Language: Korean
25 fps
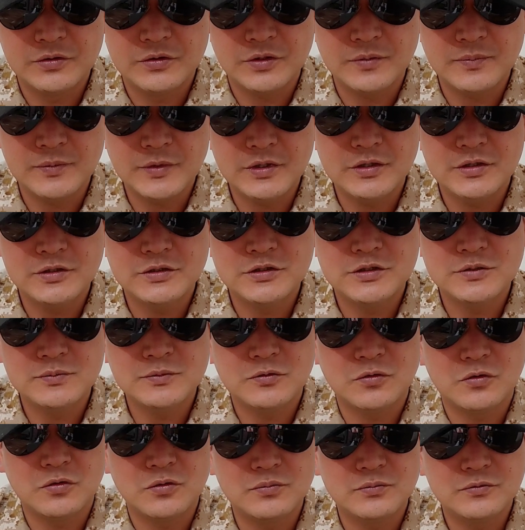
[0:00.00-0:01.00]
정말
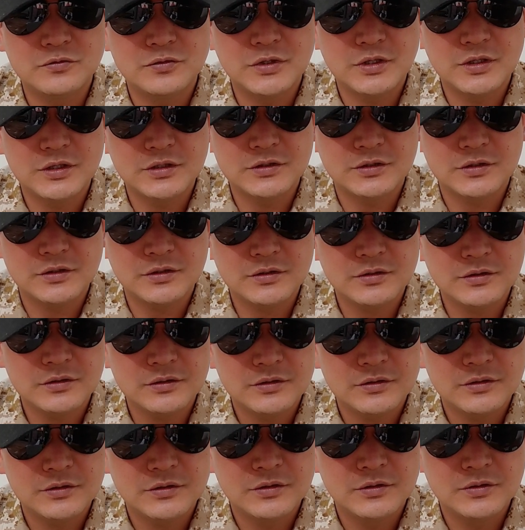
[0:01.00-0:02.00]
열심히
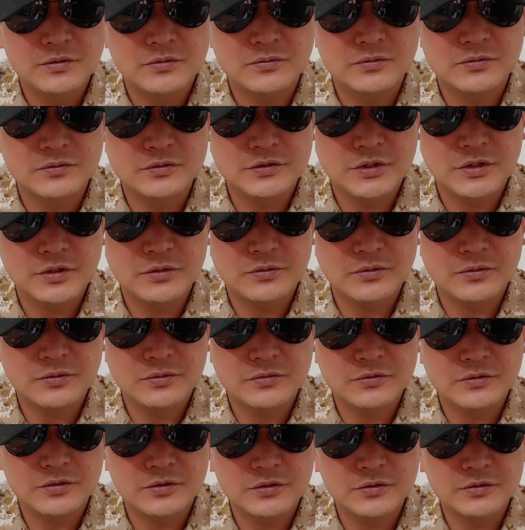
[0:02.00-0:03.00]
공부해서
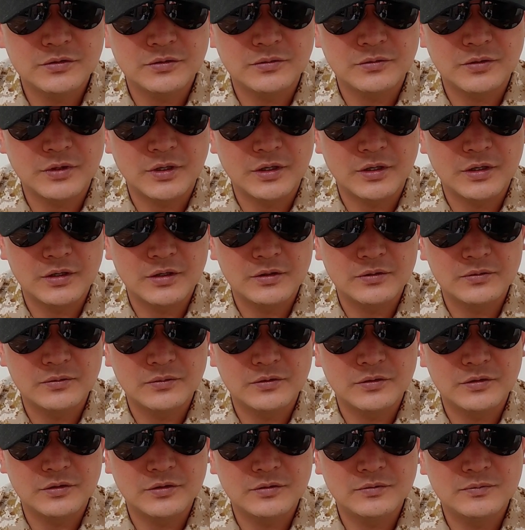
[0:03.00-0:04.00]
군사교육 성적과
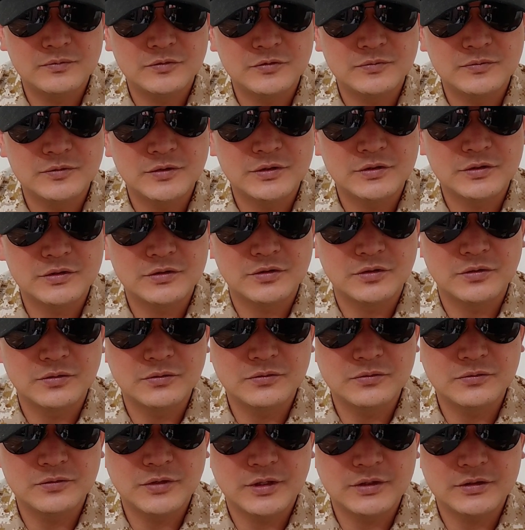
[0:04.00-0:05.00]
또 그런 부분에서
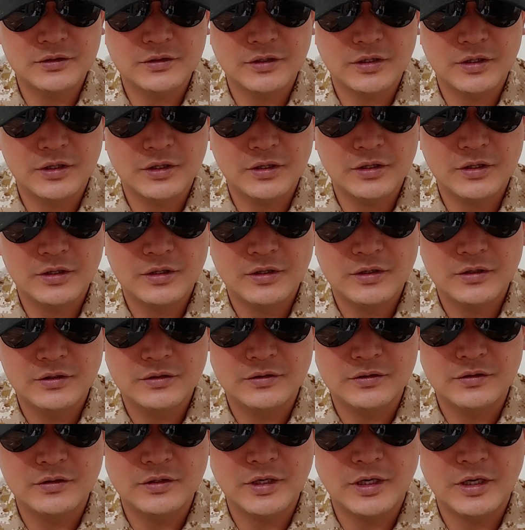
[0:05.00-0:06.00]
정규 과정에
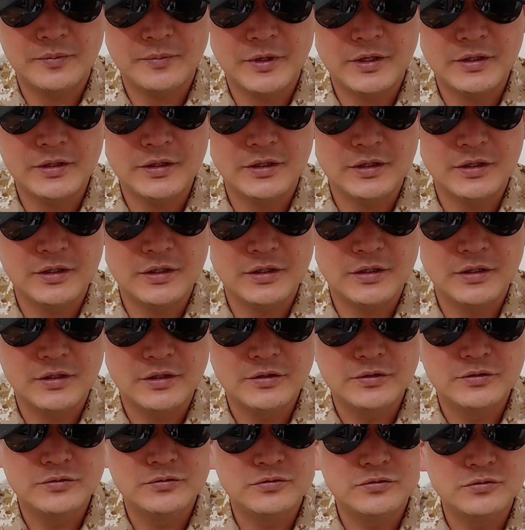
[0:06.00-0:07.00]
들어야만이
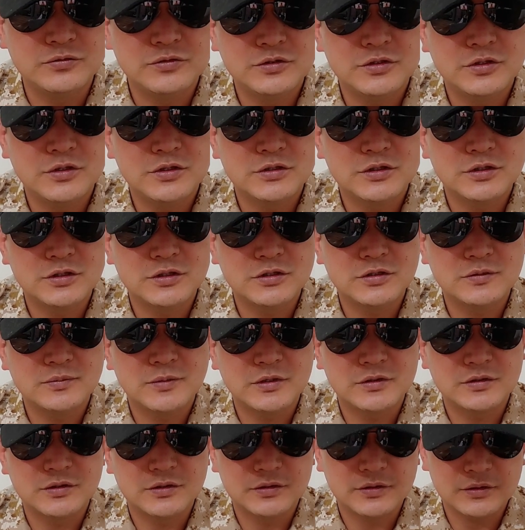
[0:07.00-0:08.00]
중령
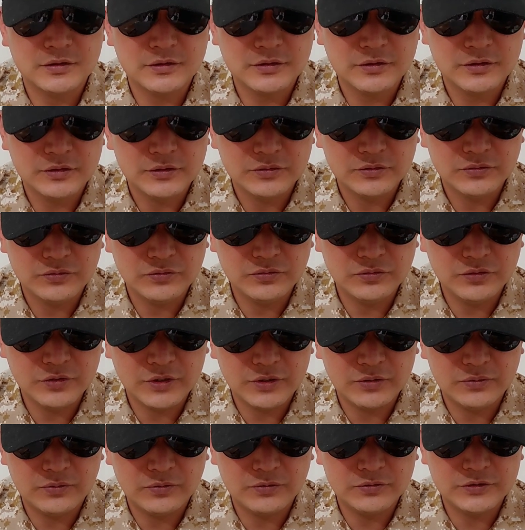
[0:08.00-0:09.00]
진급에 있어서
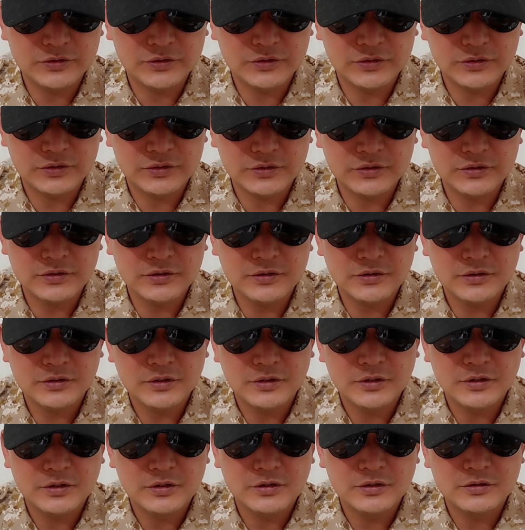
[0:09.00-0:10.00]
유리한 꾸지를
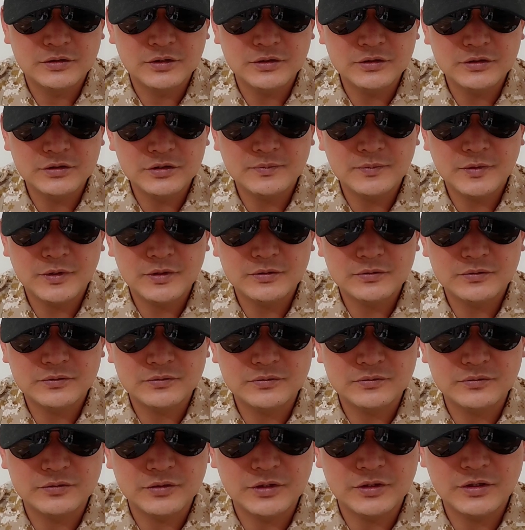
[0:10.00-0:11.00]
선점할
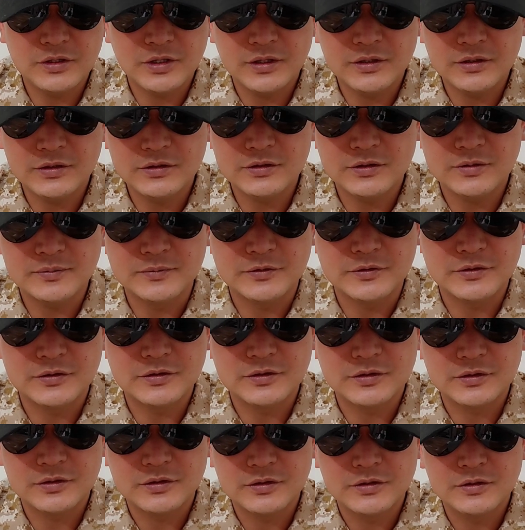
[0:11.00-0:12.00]
수 있다는
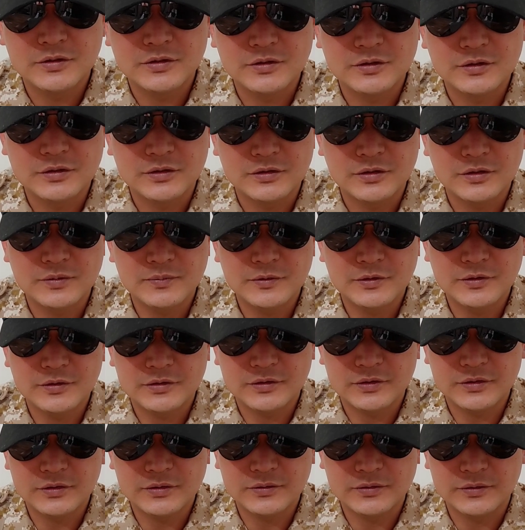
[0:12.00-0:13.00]
점을 예, 설명을
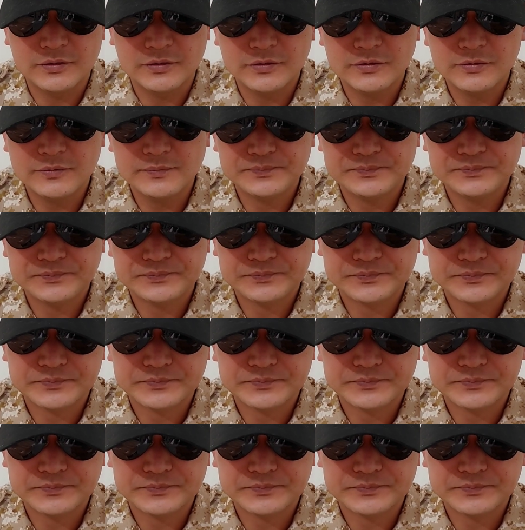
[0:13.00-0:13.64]
드리고요.